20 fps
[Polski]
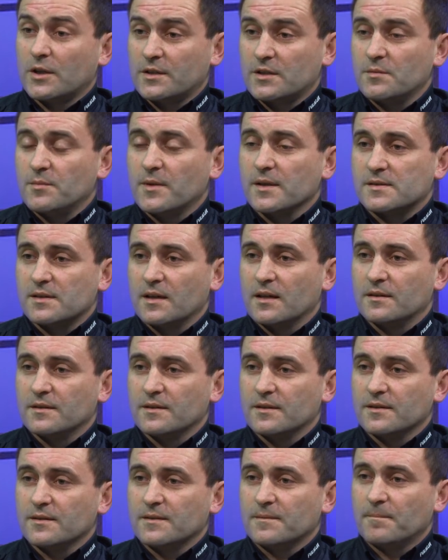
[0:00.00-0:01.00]

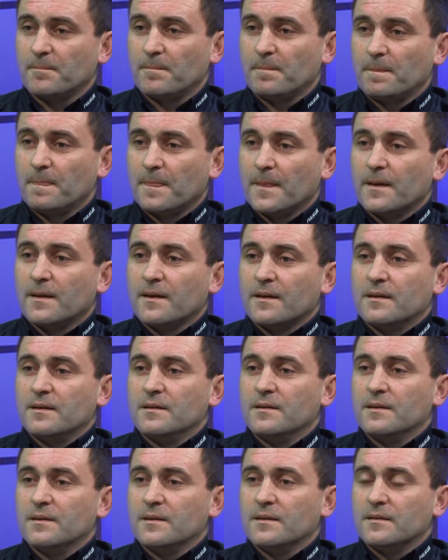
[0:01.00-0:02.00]
ponadgimnazjalnych.
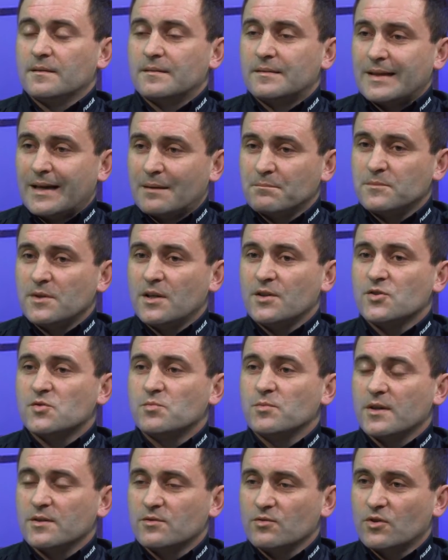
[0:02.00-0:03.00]
Y, tam
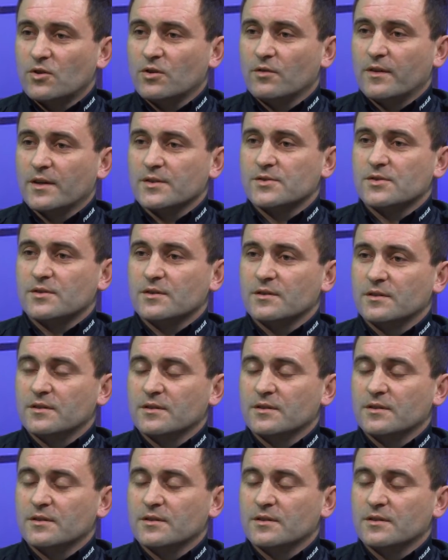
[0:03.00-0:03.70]
mieliśmy edukować